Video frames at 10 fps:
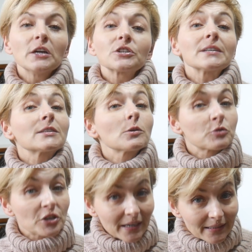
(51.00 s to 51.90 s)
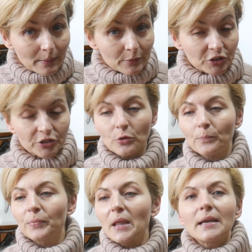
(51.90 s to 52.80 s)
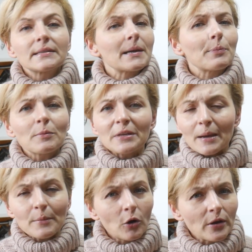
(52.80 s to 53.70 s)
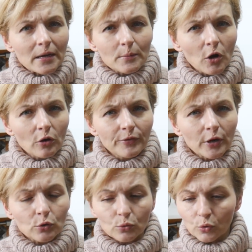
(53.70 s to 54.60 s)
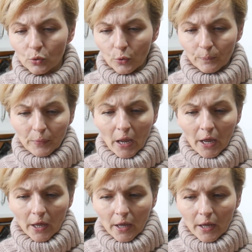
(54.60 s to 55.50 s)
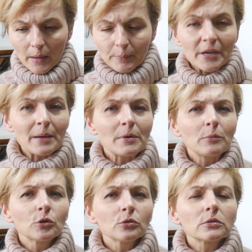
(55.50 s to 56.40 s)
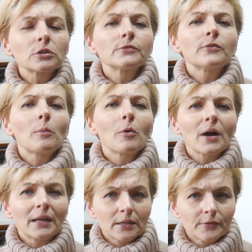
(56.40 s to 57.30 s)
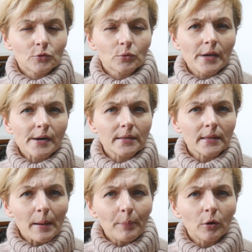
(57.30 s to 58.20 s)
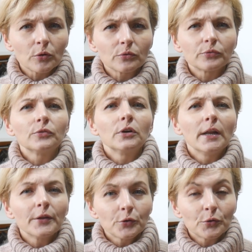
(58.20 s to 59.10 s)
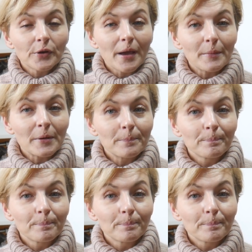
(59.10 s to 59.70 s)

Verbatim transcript: Często przyjadamy się, zapominamy o jakimkolwiek ruchu, e, pijemy mnóstwo bogatych w cukier napojów, leniuchujemy.